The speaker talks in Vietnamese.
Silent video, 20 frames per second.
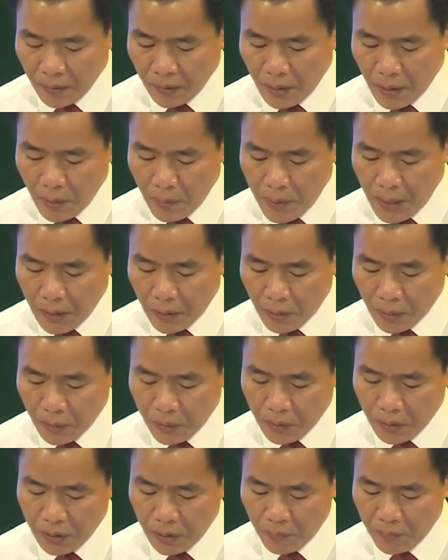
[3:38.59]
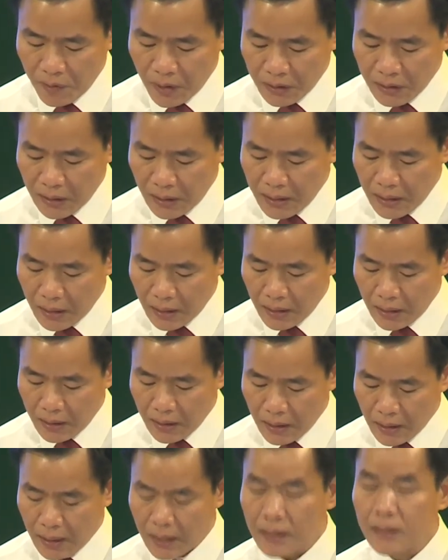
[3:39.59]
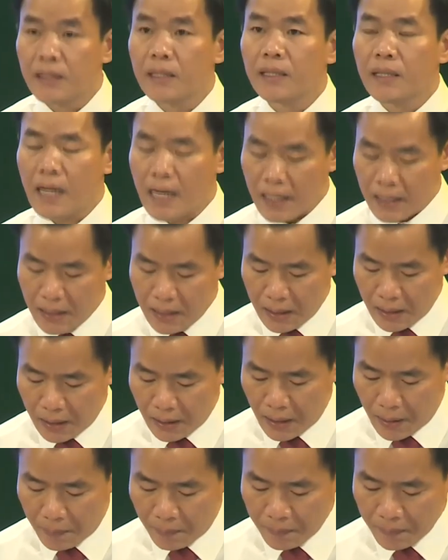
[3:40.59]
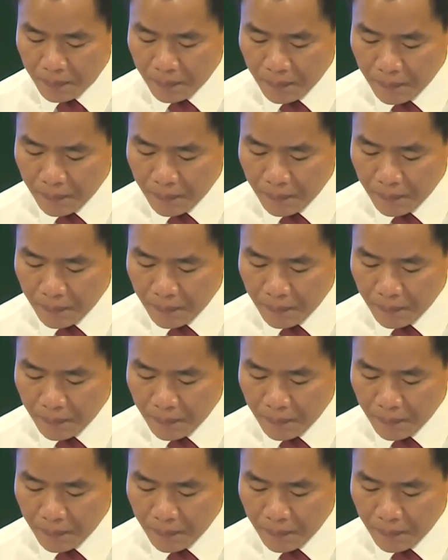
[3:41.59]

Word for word: tiêu biểu trong việc xây dựng hệ sinh thái khởi nghiệp.